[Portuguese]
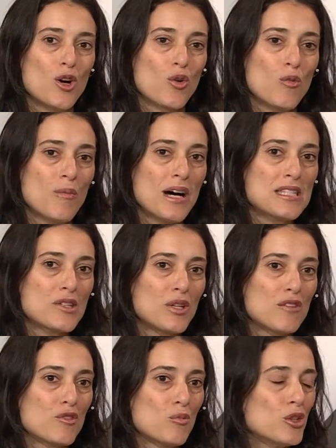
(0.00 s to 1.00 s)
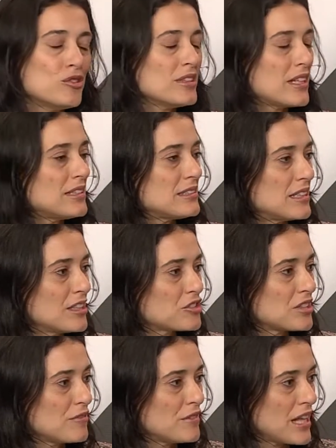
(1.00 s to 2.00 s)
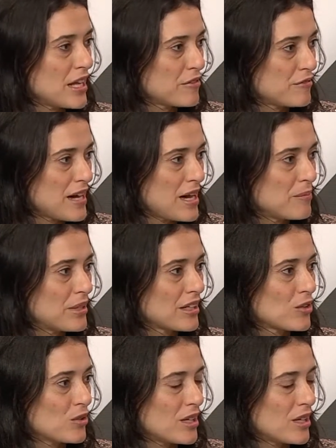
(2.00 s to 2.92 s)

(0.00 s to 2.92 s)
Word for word: com base em um livro muito interessante da Adele Faber,